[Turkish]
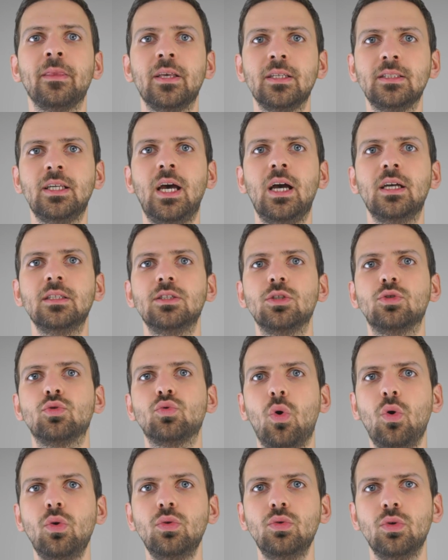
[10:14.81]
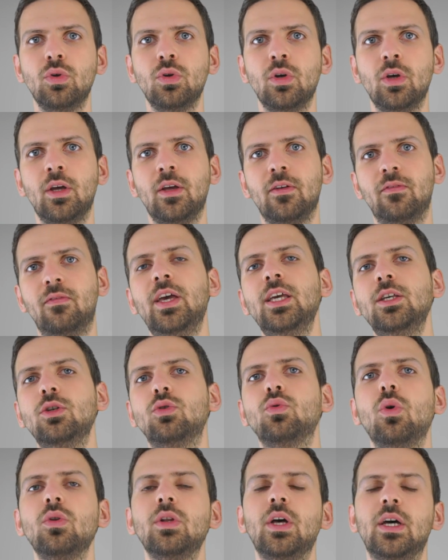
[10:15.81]
Sadece tork ve
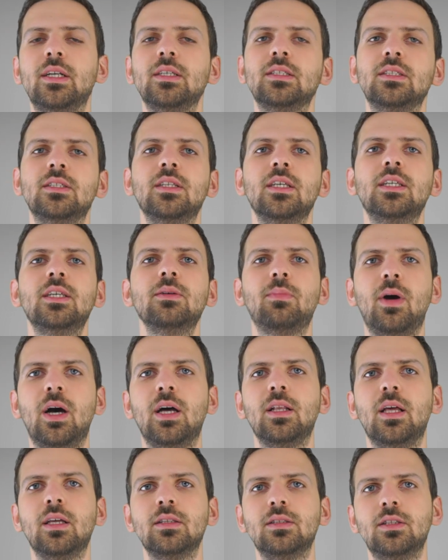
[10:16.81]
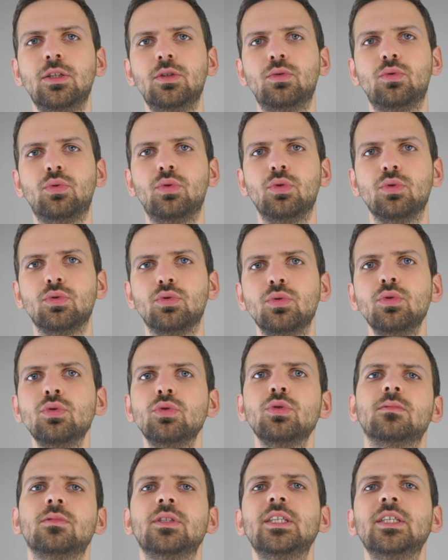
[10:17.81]
yol arasındaki bağlantıyı kuruyorsunuz.